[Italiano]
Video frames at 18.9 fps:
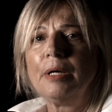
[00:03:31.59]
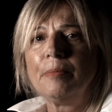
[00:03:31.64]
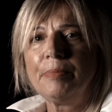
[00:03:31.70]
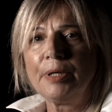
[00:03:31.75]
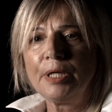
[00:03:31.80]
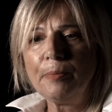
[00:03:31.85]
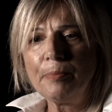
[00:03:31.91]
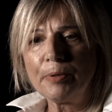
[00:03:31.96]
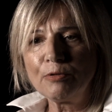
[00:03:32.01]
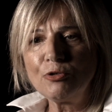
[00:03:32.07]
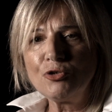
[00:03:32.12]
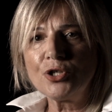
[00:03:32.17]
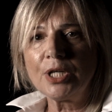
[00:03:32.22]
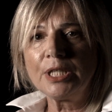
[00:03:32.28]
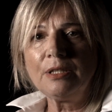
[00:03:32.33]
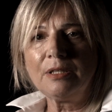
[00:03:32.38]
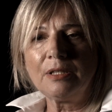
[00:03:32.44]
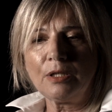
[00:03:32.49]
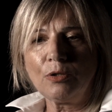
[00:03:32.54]
per i
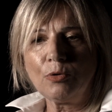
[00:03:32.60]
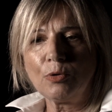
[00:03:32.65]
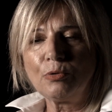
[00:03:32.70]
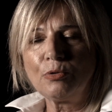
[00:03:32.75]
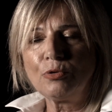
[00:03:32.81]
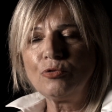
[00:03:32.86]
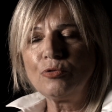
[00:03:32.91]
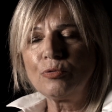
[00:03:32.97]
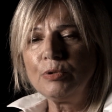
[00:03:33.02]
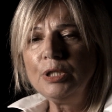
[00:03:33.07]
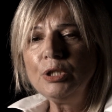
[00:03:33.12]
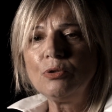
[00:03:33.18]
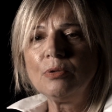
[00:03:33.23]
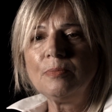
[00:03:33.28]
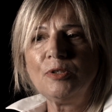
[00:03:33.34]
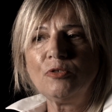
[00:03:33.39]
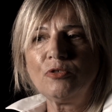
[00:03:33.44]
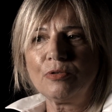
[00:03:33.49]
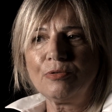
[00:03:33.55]
progetti che ho costruito,
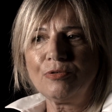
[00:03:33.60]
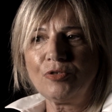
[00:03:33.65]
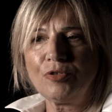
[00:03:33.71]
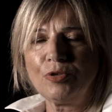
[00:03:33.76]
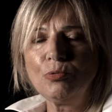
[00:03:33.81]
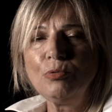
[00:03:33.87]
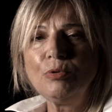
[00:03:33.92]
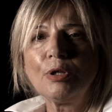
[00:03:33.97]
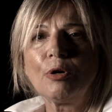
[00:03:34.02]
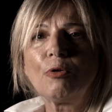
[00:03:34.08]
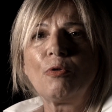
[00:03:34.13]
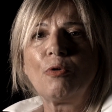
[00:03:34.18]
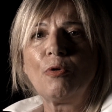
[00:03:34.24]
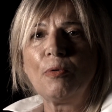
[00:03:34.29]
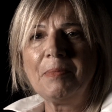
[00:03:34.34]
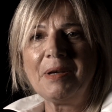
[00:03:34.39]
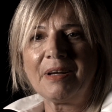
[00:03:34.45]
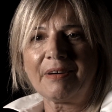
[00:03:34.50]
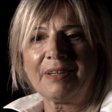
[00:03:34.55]
mi sono seduta
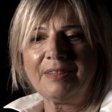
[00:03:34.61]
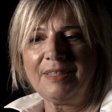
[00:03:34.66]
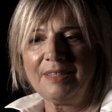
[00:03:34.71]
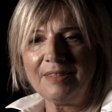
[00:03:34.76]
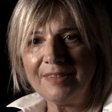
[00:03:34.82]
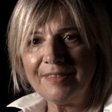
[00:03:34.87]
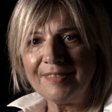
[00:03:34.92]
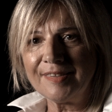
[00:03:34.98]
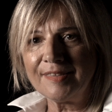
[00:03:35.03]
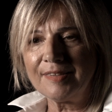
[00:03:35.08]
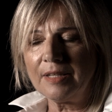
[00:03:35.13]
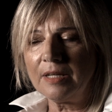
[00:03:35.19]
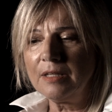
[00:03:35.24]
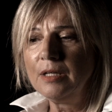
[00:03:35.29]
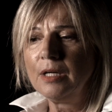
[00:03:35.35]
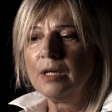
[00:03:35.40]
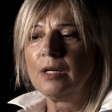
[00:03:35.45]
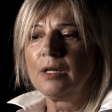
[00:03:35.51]
come artista,